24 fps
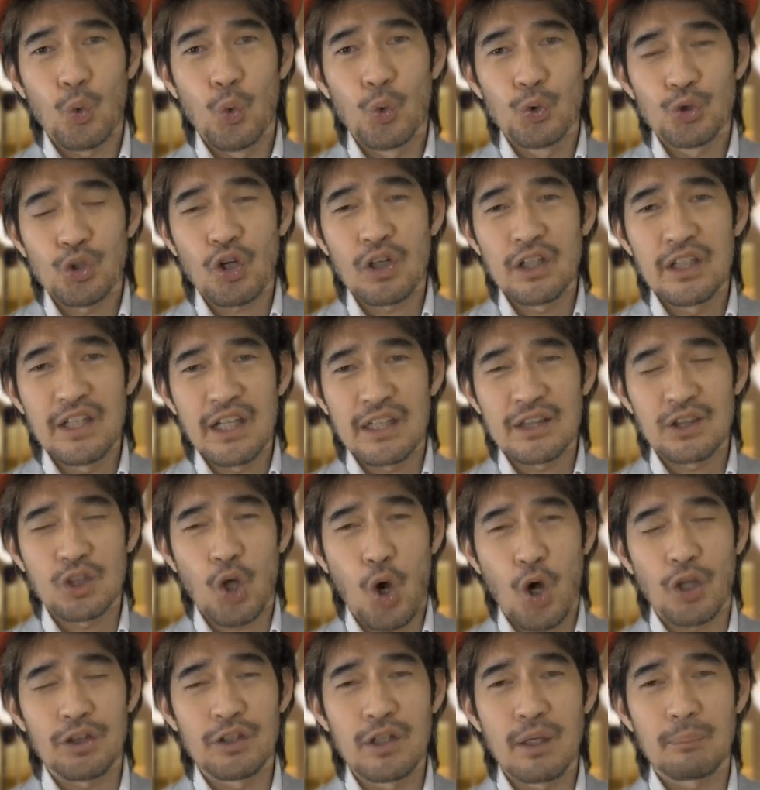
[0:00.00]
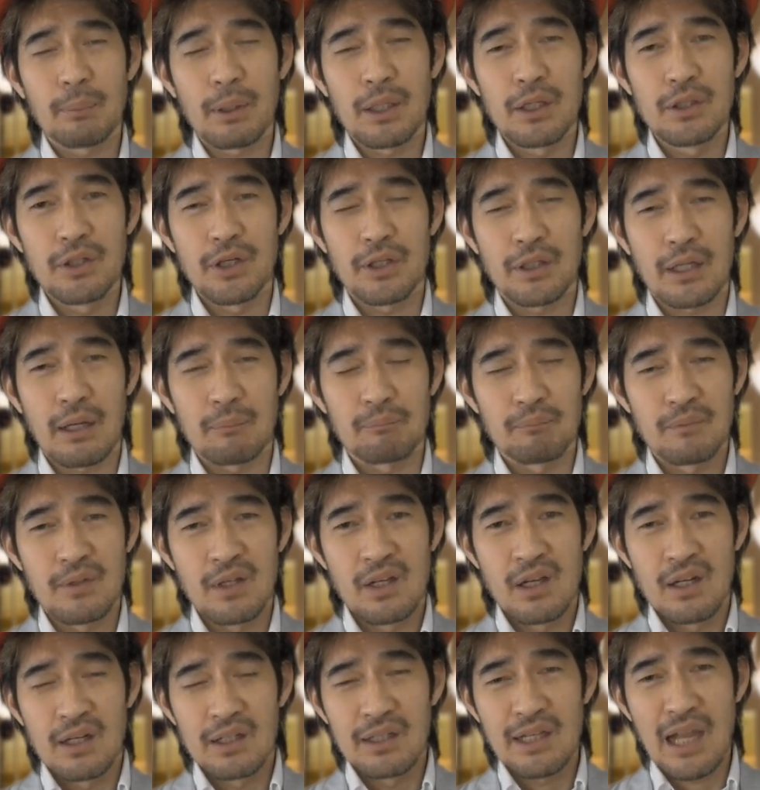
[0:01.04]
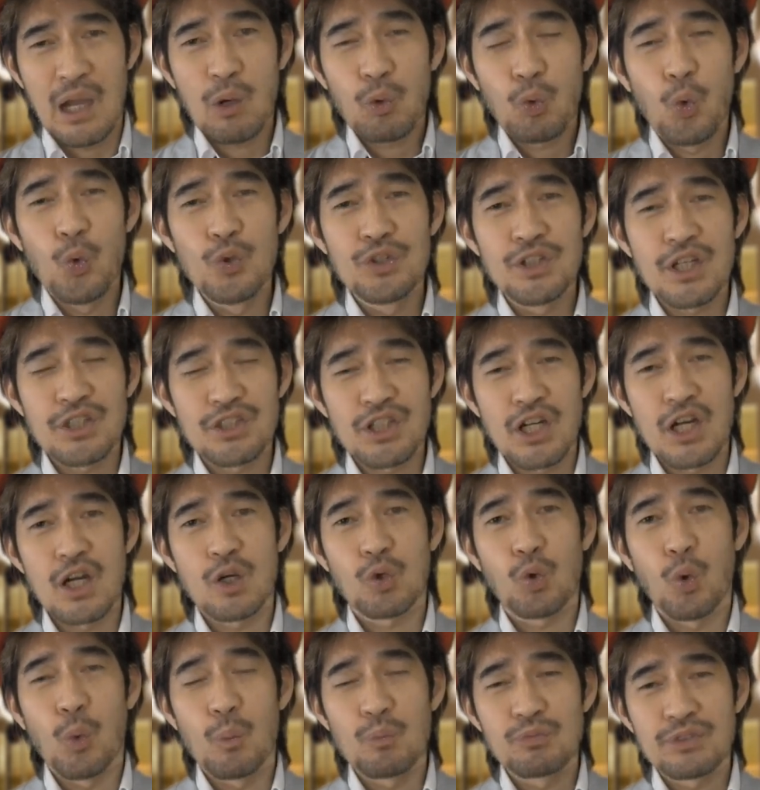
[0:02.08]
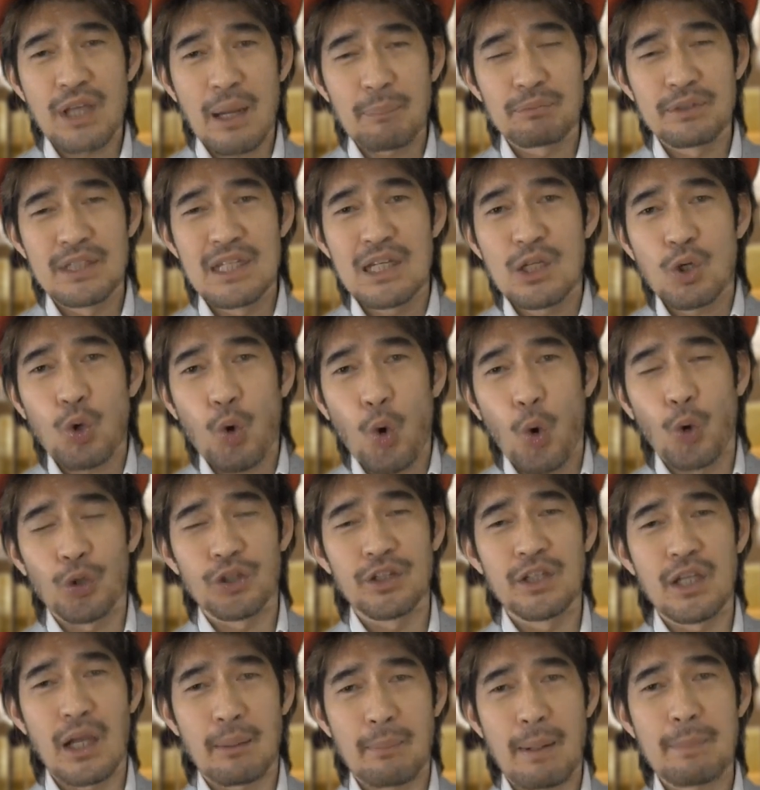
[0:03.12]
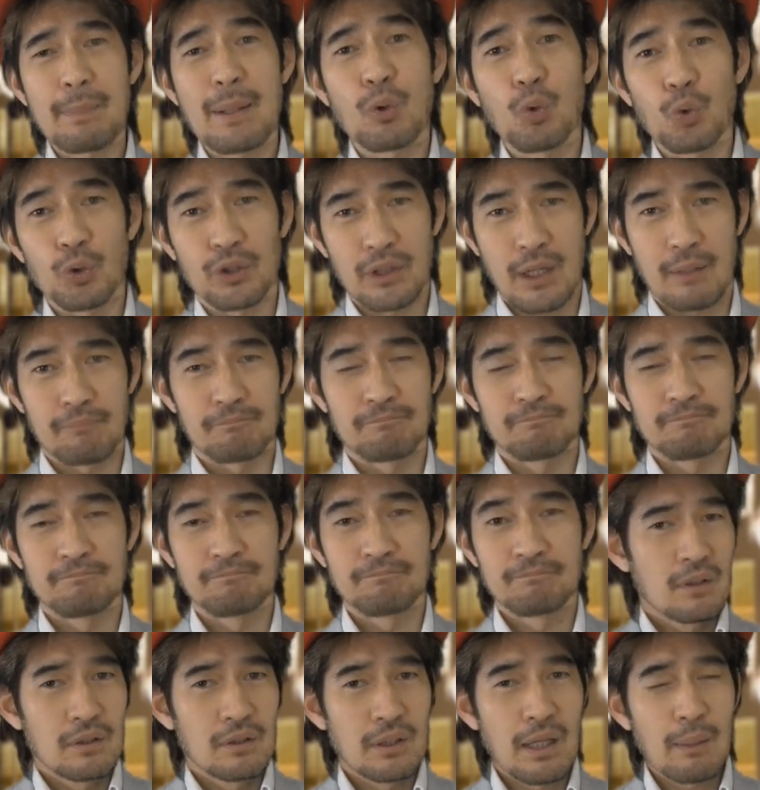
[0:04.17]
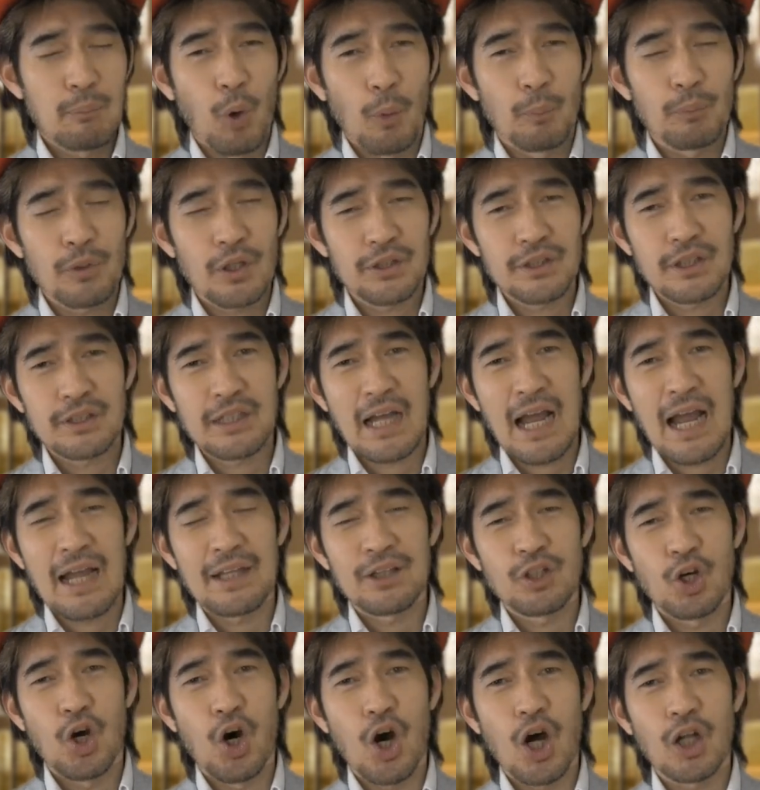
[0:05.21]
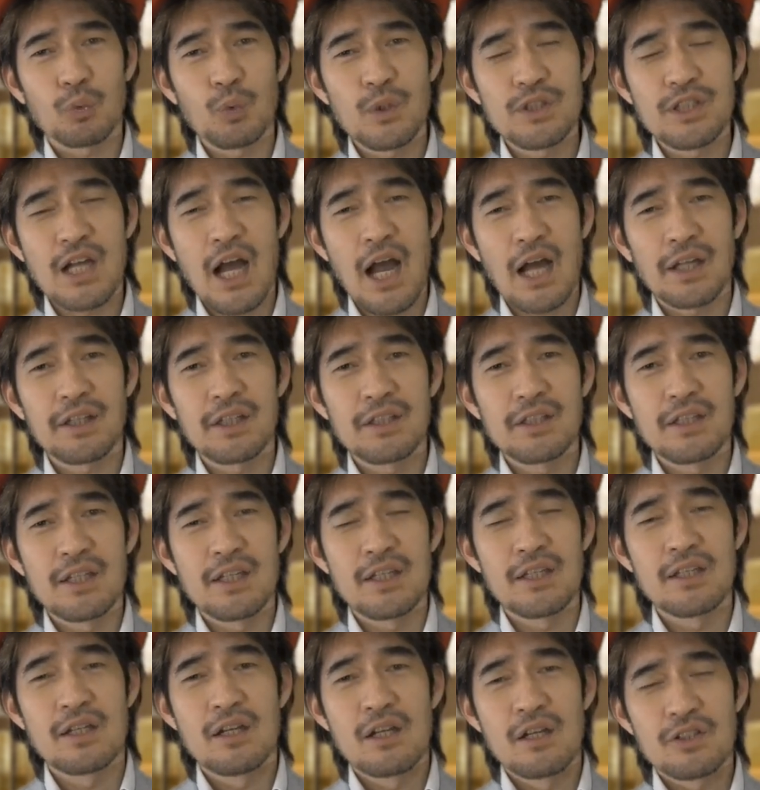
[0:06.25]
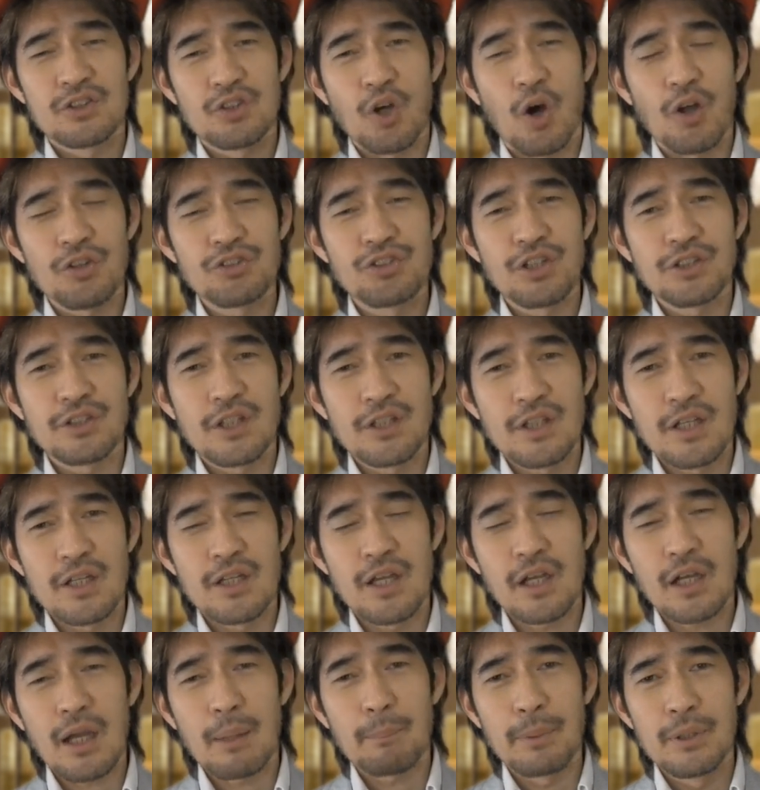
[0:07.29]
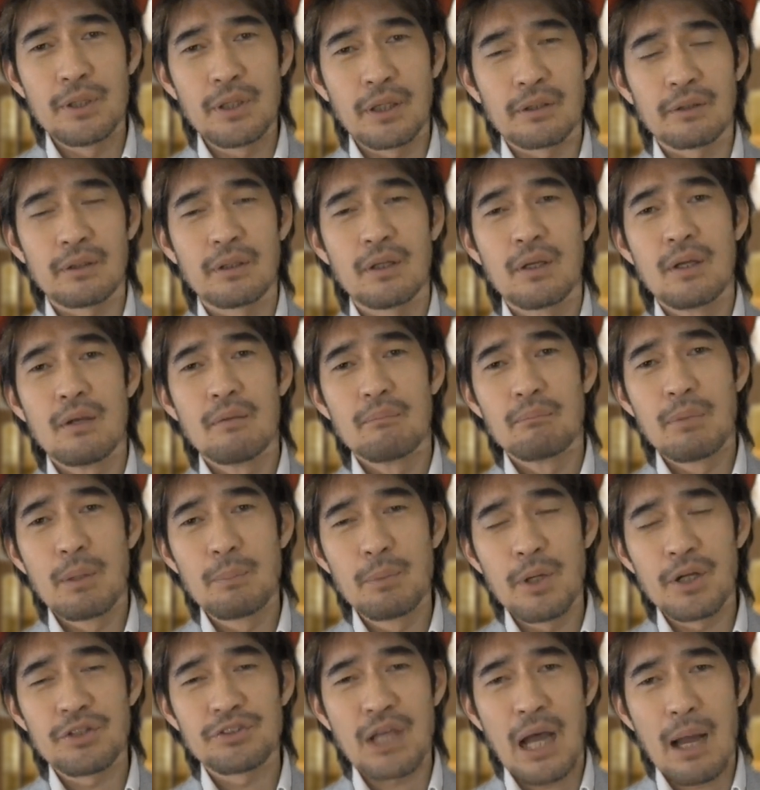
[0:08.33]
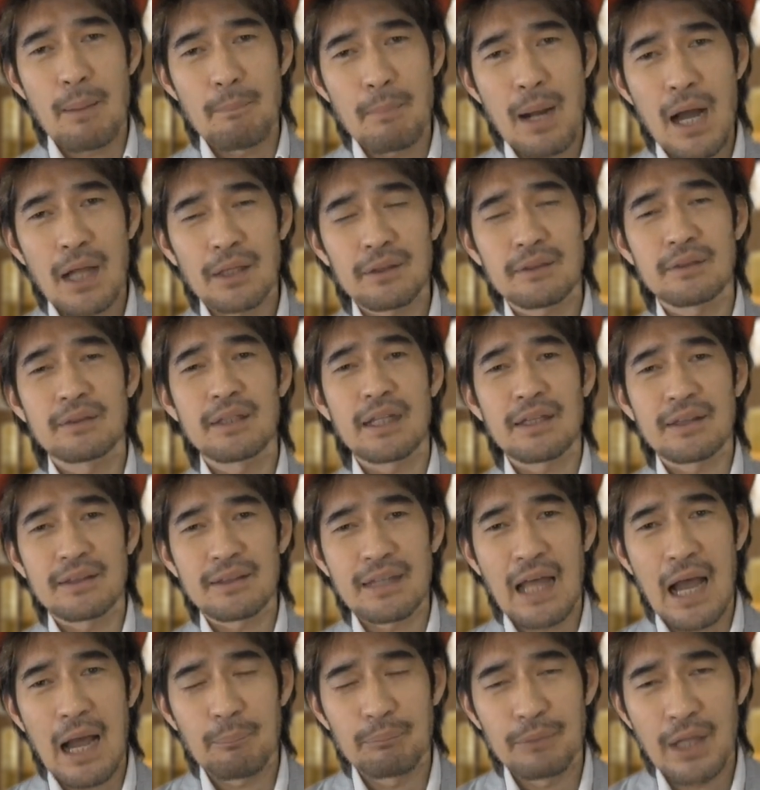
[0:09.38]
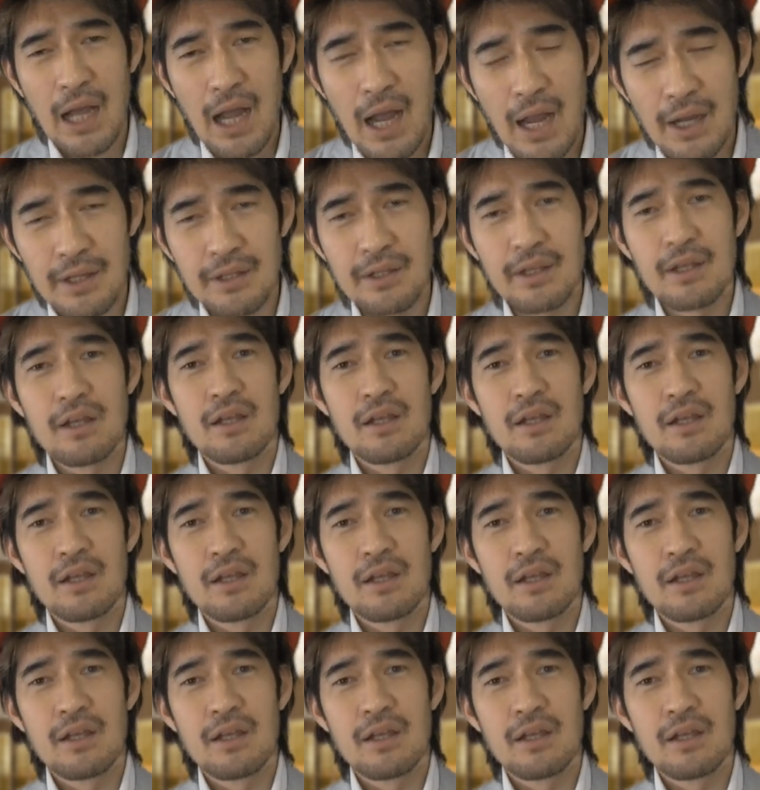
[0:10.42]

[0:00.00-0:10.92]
คุณต้องเรียนต่อเนื่องไปเรื่อยๆครับแล้วคุณจะเจอขุมทรัพย์ที่คนยังไม่ไปขุดครับและผมก็จะถ่ายทอดวิชาดีๆ สอนสิ่งดีๆ ให้กับเพื่อน เพื่อนๆสามารถติดตามได้